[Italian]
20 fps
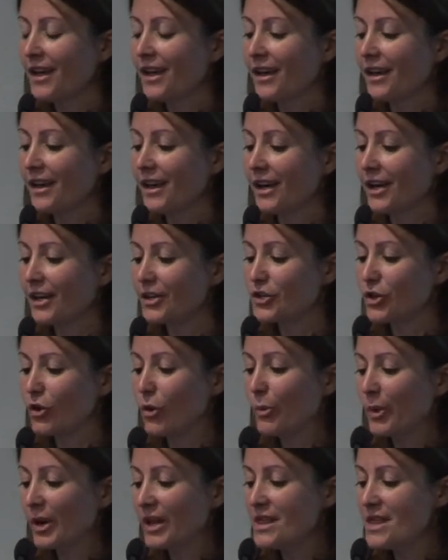eh, ce
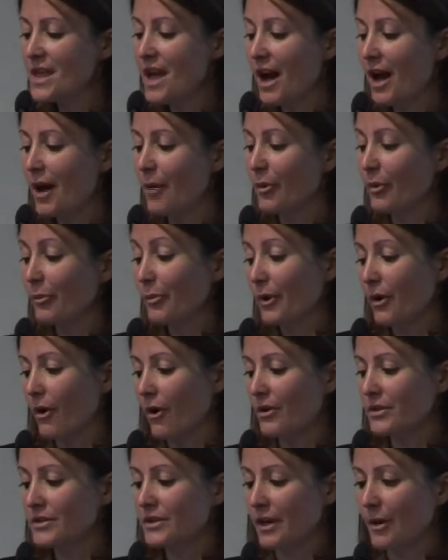lo prendiamo
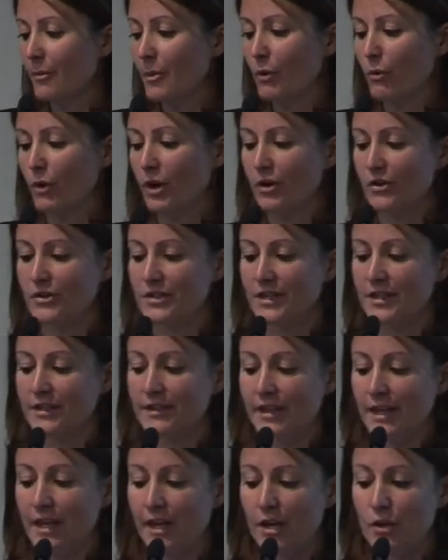però sarebbe qualcosa da
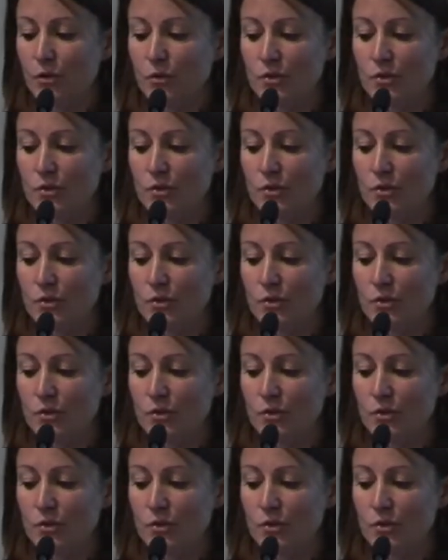tenere in